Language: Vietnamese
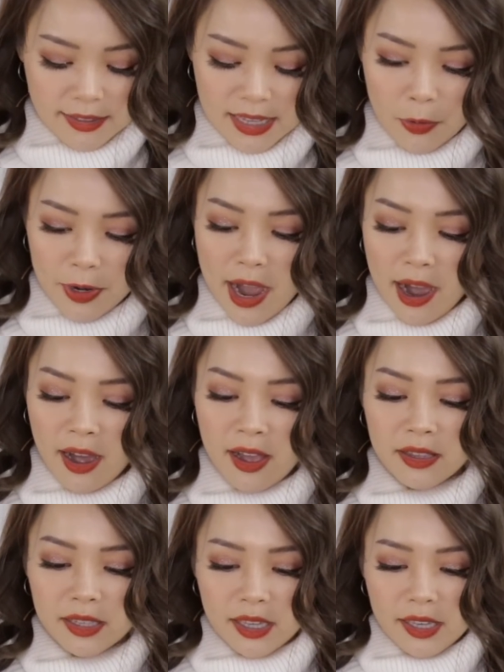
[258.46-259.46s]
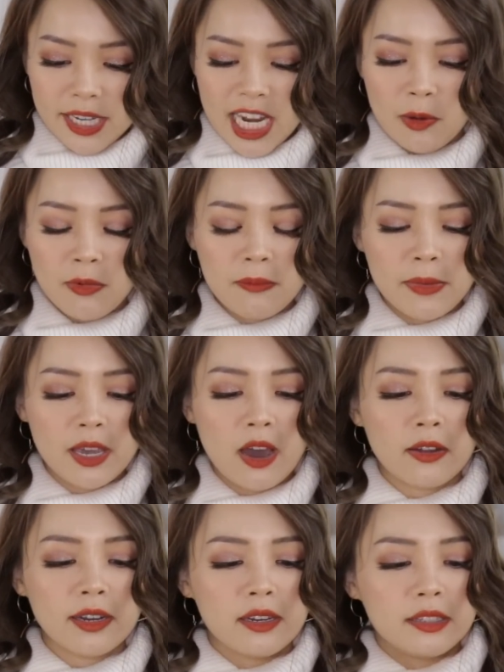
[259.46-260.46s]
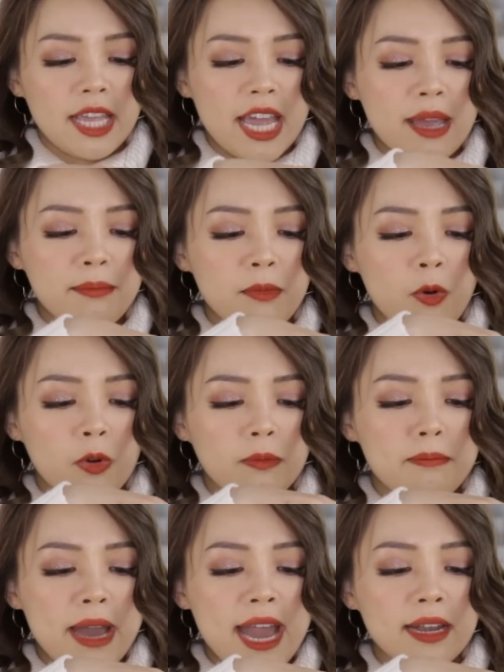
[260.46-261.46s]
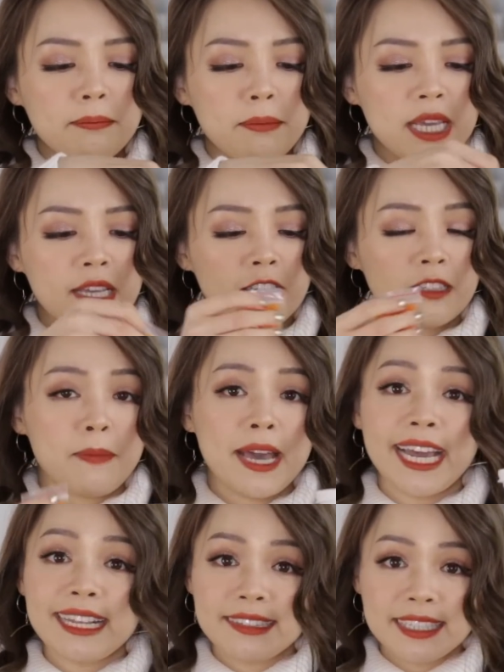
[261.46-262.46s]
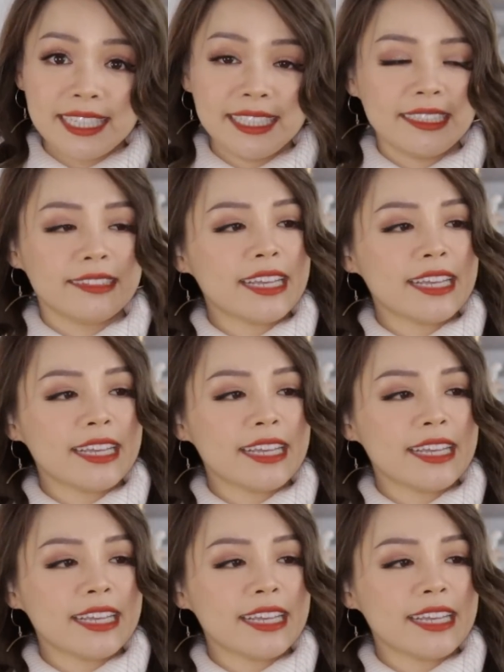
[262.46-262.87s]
sau đó nếu mà mình order thêm một bát mì spaghetti thì